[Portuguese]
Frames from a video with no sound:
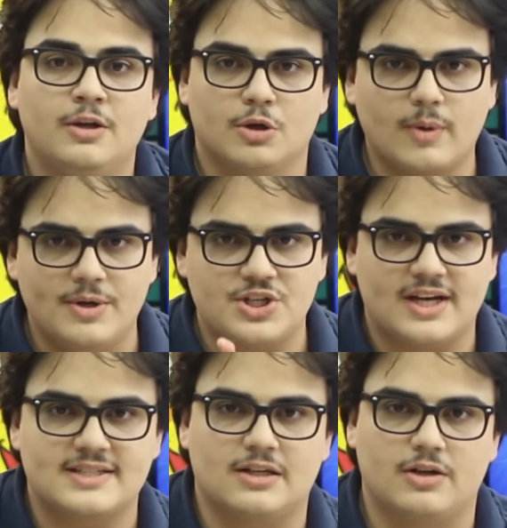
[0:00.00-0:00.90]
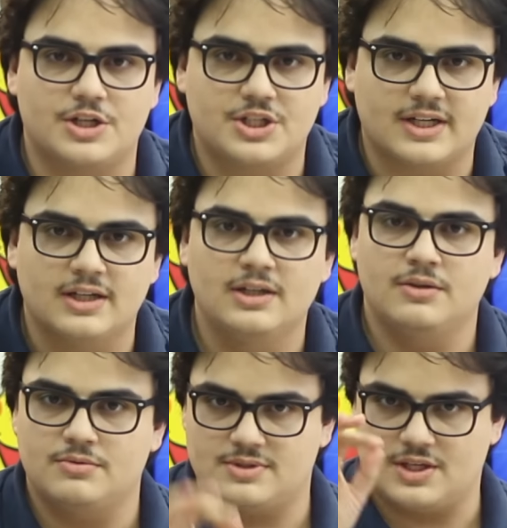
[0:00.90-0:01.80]
Normalmente é essa a lógica.
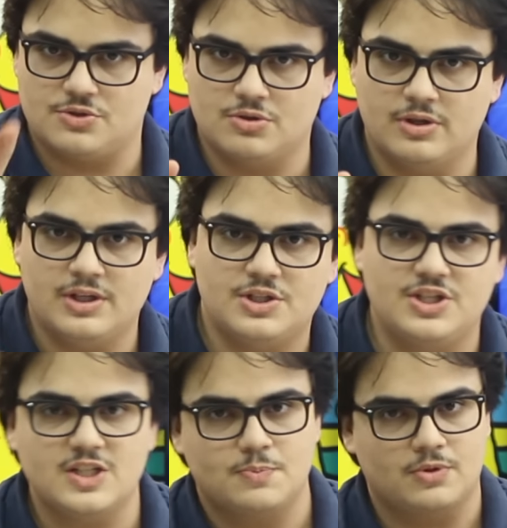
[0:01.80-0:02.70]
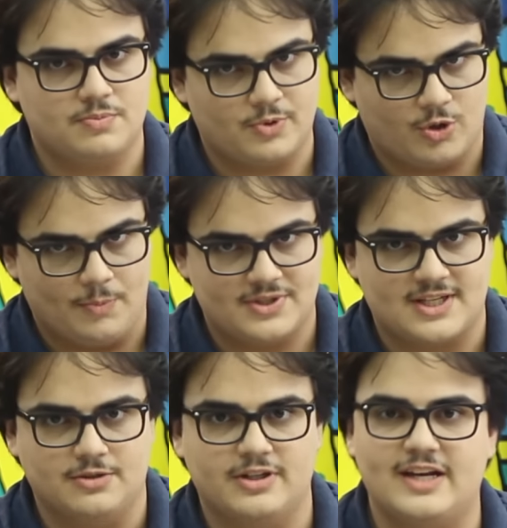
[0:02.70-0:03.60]
O sensor diz para o
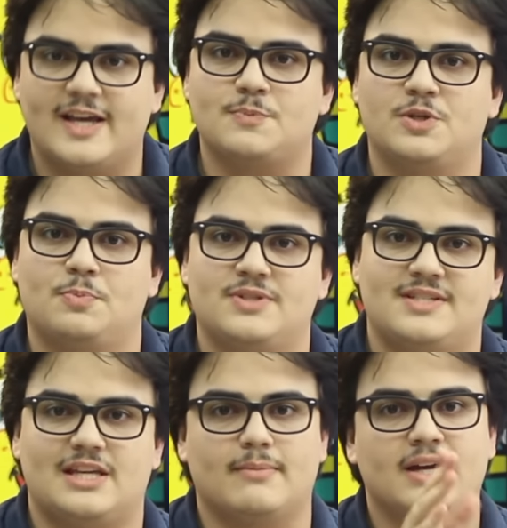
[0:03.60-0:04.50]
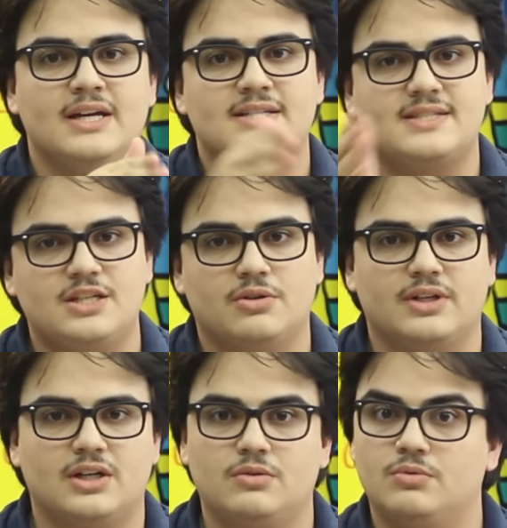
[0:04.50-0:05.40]
coprocessador e ele responde para o sistema sim ou
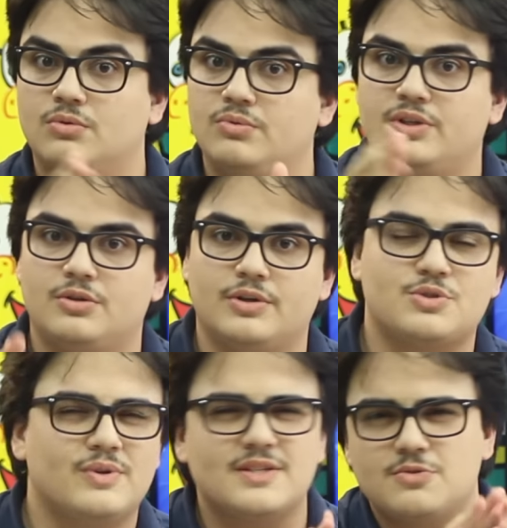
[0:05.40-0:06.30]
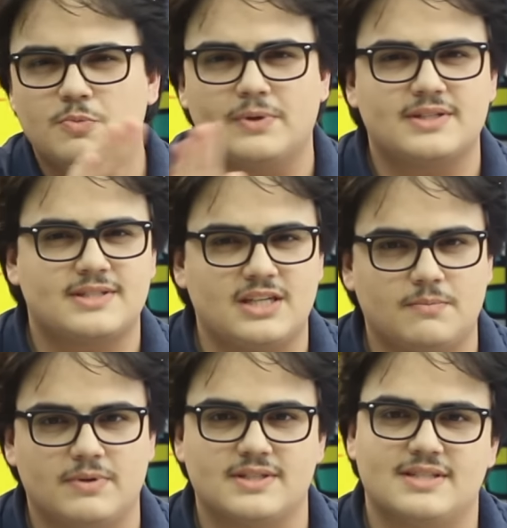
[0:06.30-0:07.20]
não, 1 um e 2, coisas super
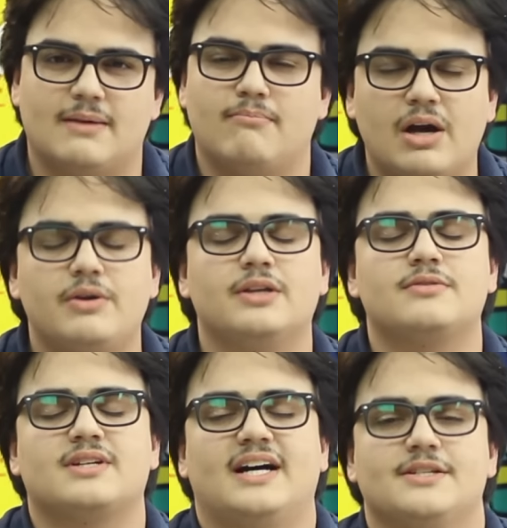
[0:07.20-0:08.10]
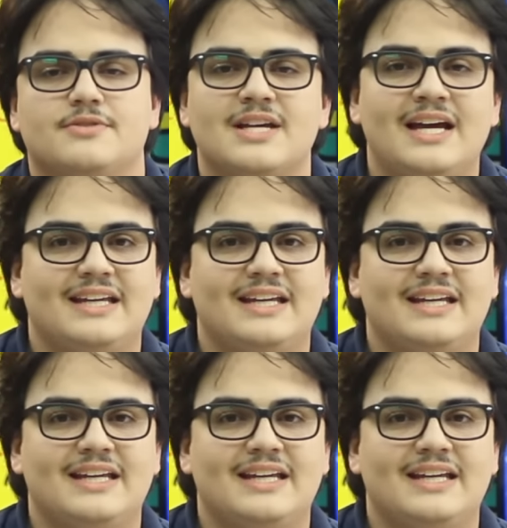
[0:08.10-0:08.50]
simples na maioria dos casos.